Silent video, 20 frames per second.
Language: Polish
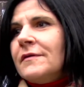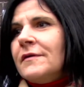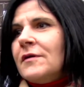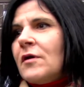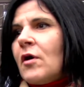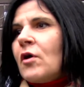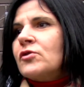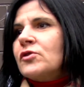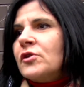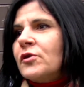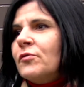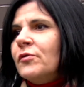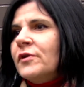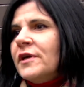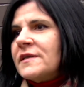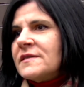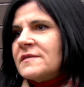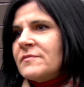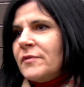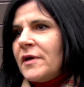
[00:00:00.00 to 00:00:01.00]
E,
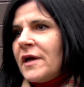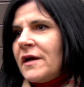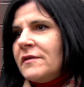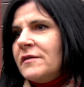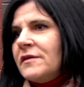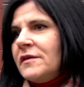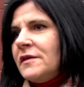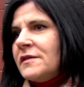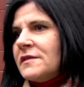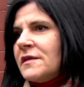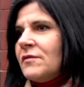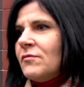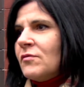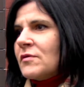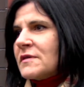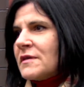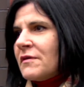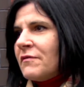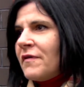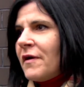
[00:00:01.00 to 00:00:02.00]
oczekuję zmian i
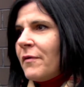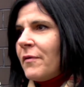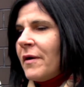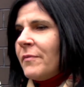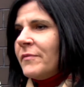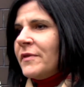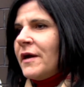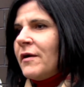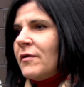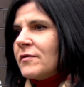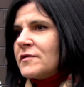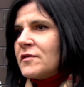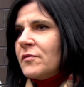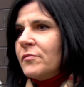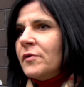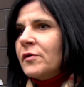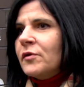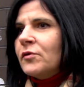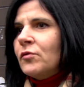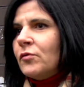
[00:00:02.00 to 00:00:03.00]
zagłosowałam na
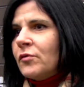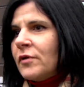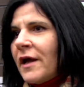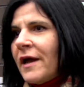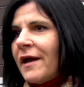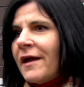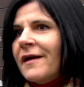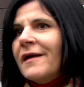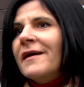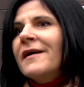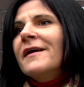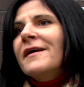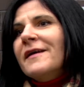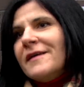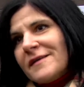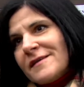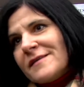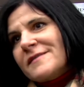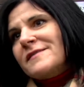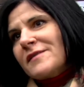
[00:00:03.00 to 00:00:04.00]
osoby, które
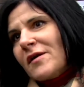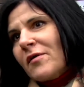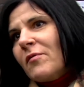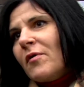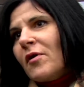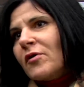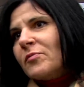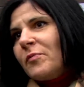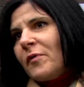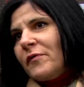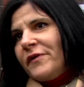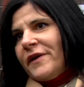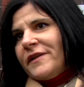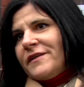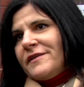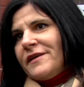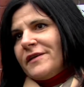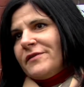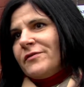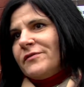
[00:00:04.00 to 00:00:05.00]
są
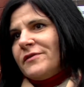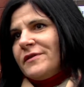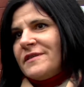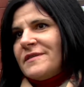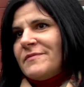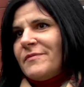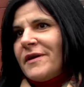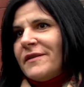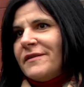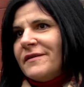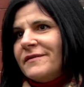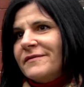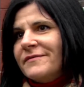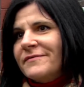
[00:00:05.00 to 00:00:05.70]
odpowiednie do tych zmian.